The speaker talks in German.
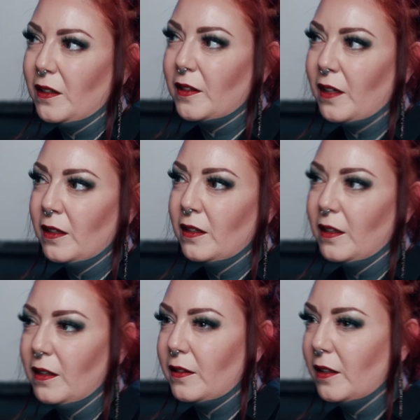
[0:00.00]
ich kann
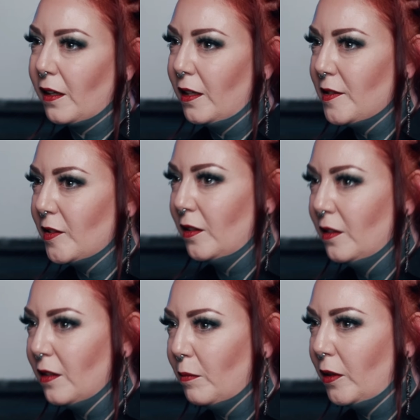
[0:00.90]
den, den Reiz
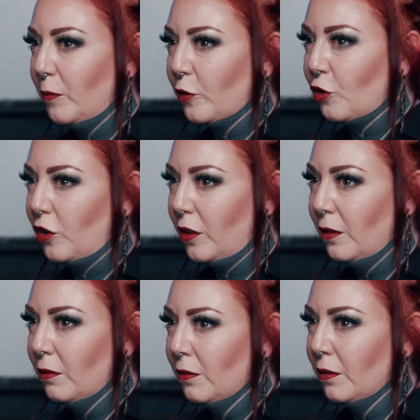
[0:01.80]
dahinter bei ihm verstehen,